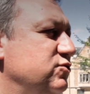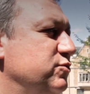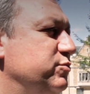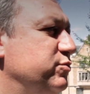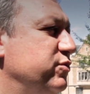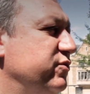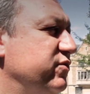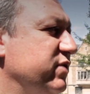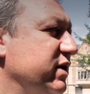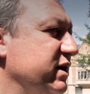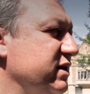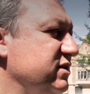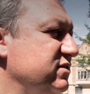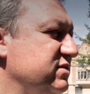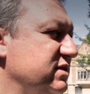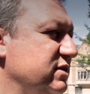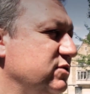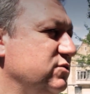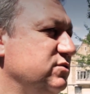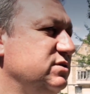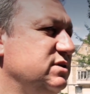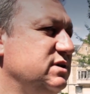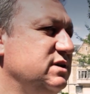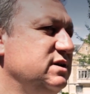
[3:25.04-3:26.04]
du pouvoir
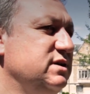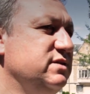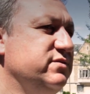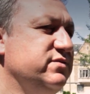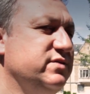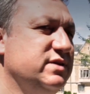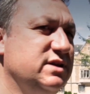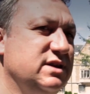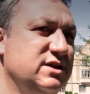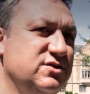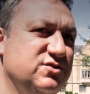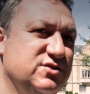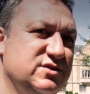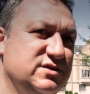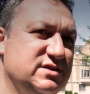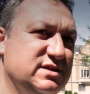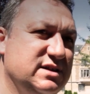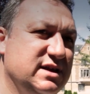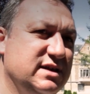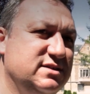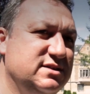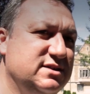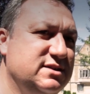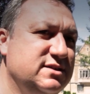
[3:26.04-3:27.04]
exécutif et
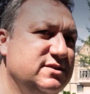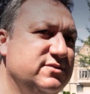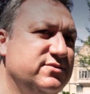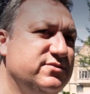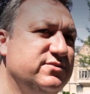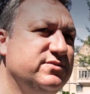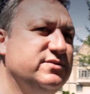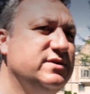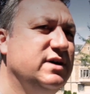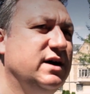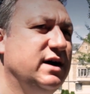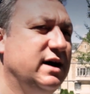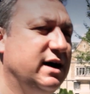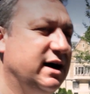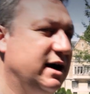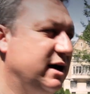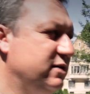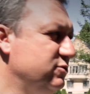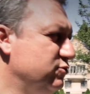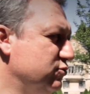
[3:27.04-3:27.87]
législatif à